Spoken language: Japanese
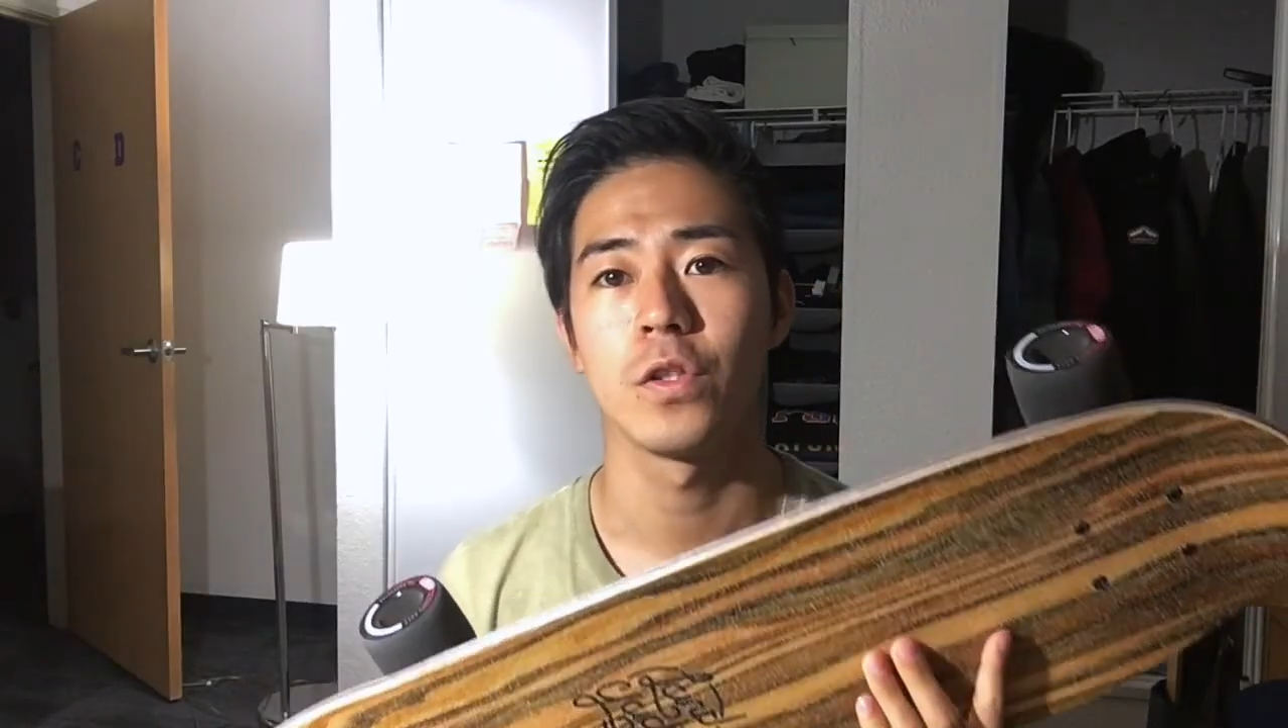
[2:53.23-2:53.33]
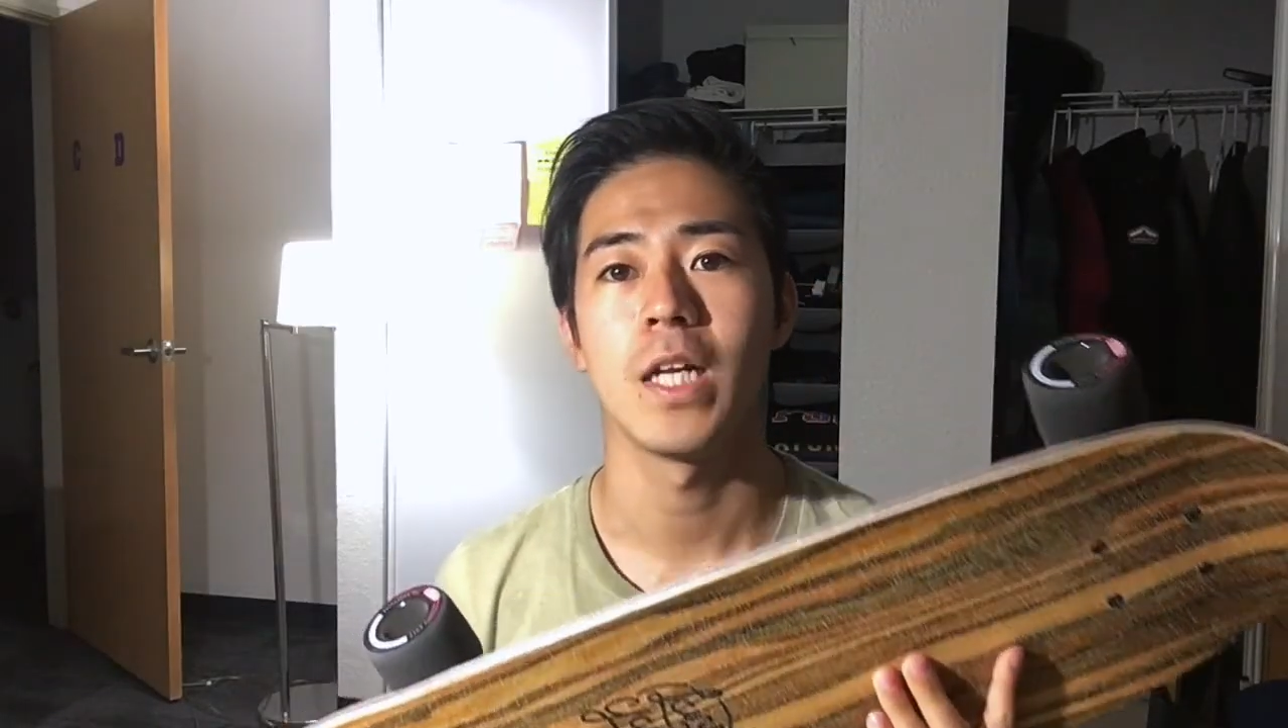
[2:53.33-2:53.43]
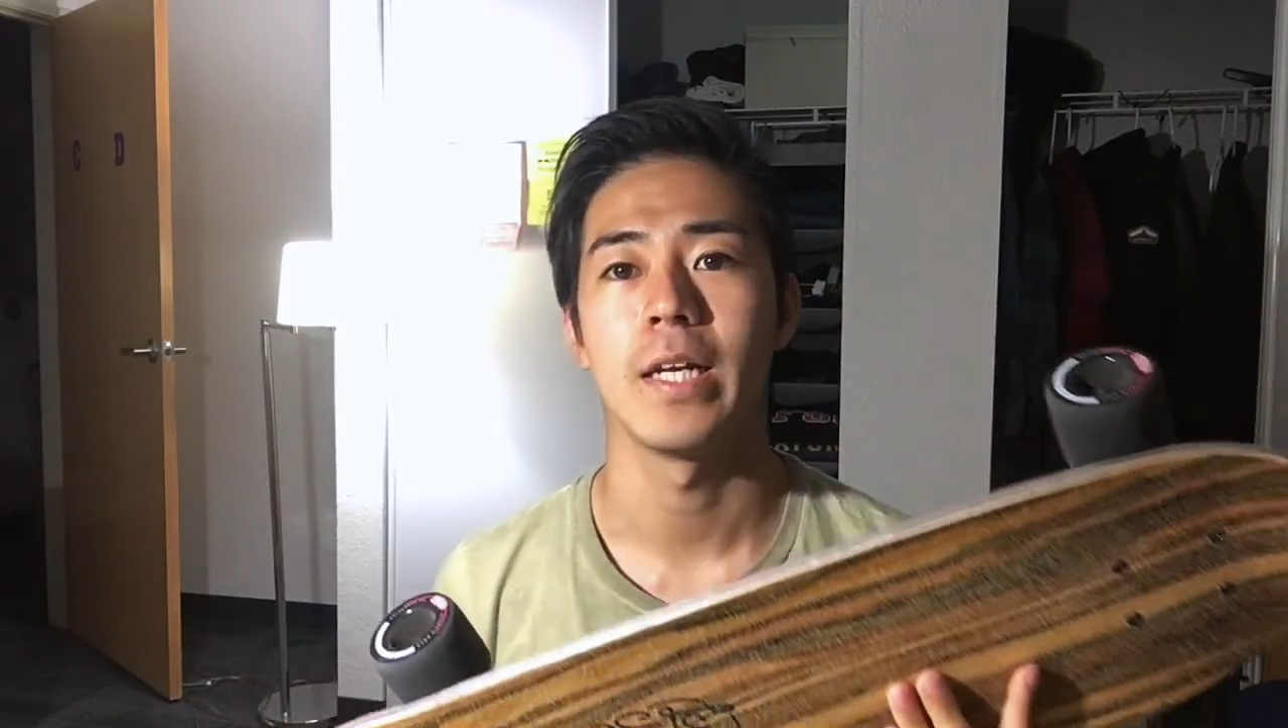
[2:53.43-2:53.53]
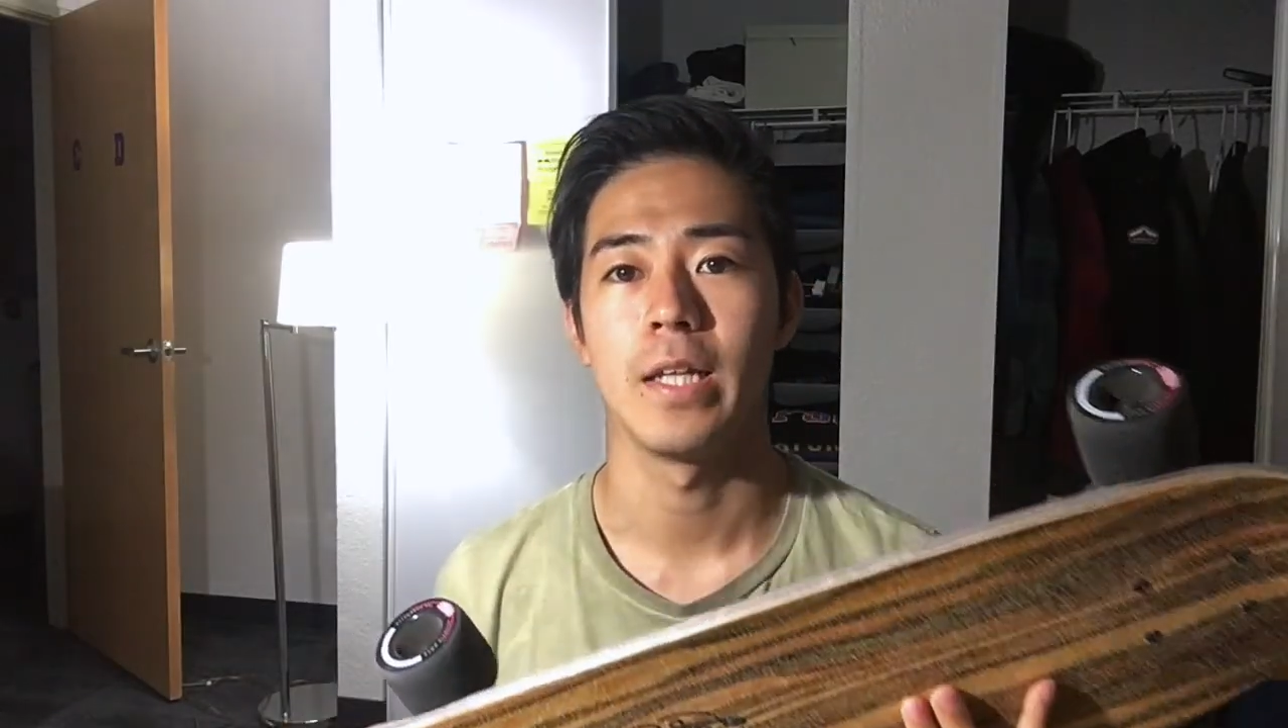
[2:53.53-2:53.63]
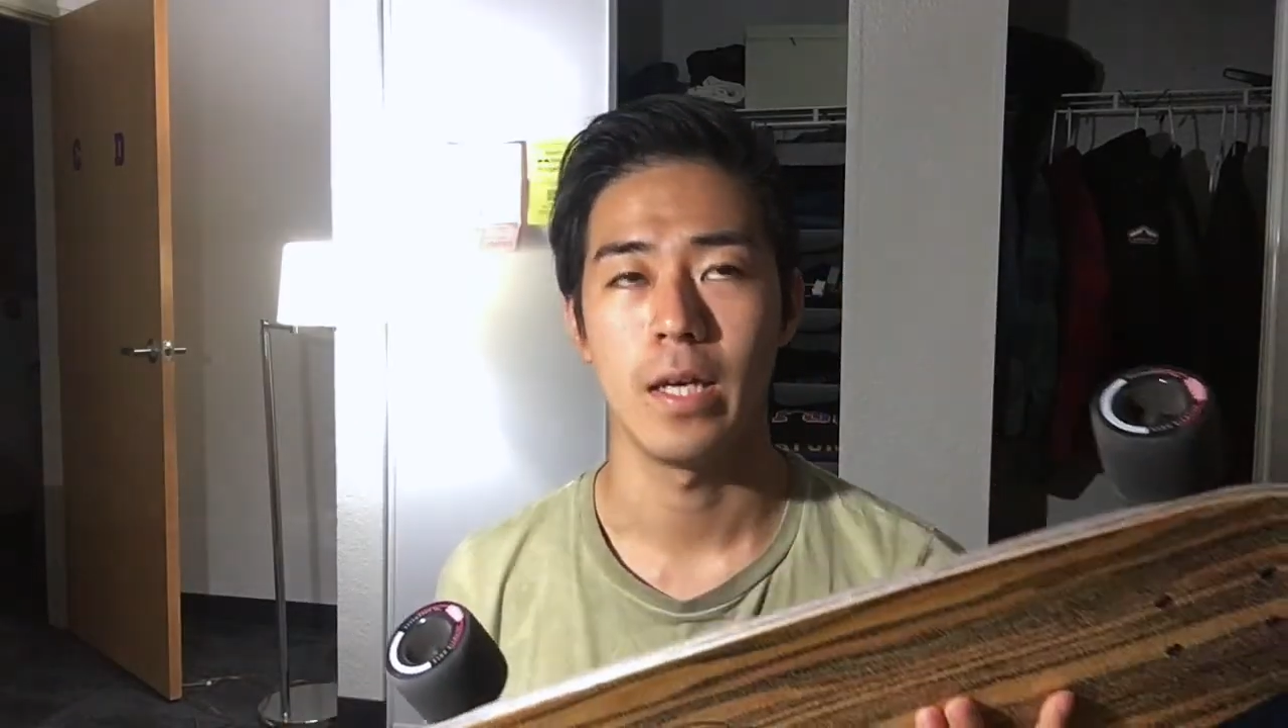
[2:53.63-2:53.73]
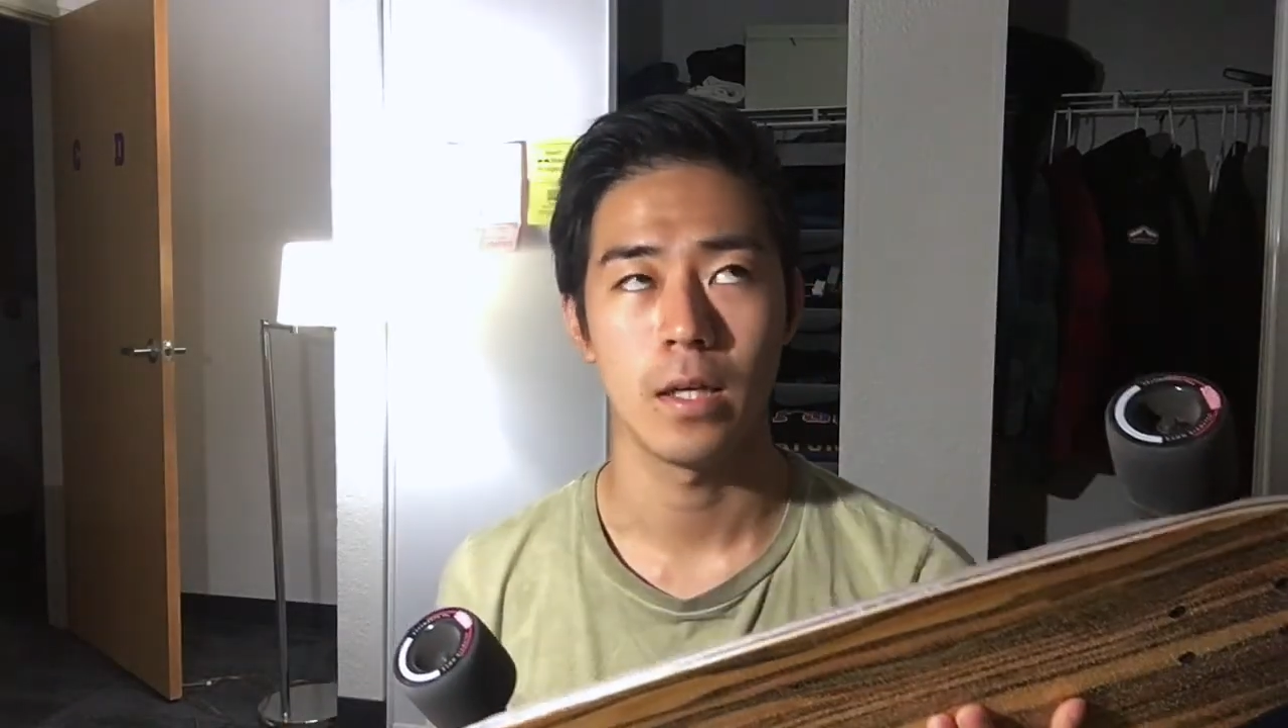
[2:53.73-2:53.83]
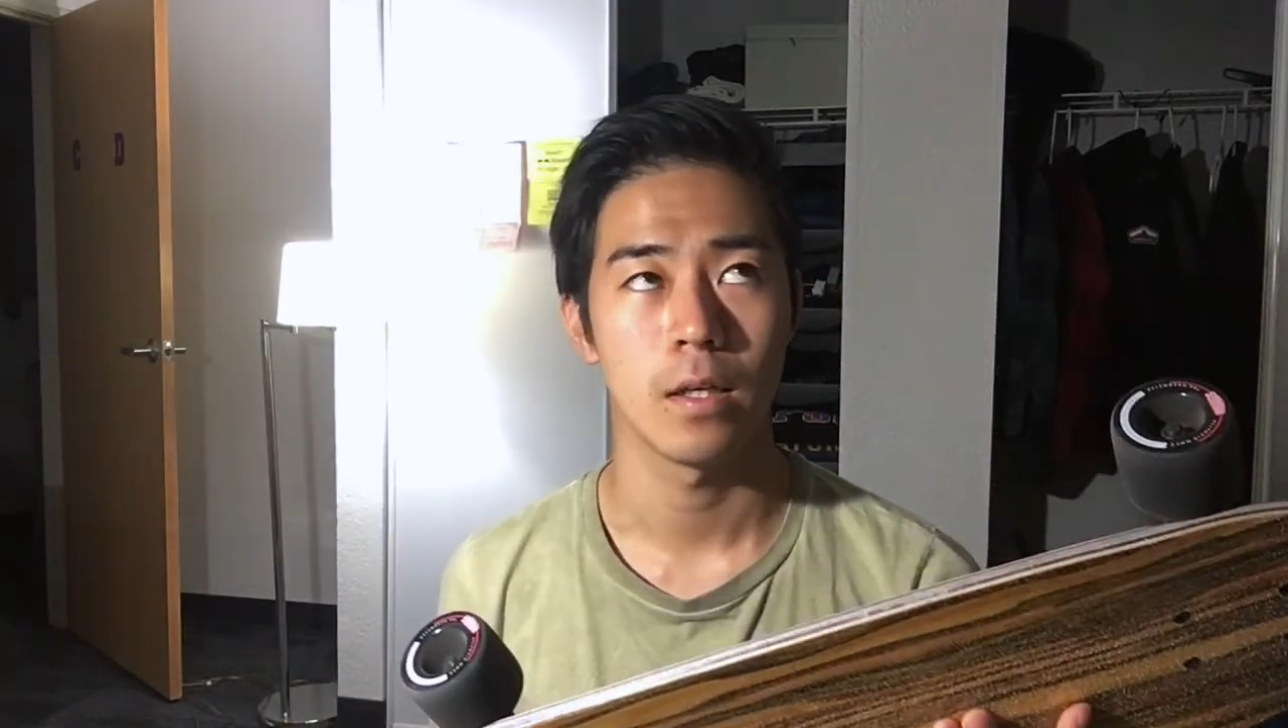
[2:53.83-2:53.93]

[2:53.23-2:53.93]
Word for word: ぐらいで、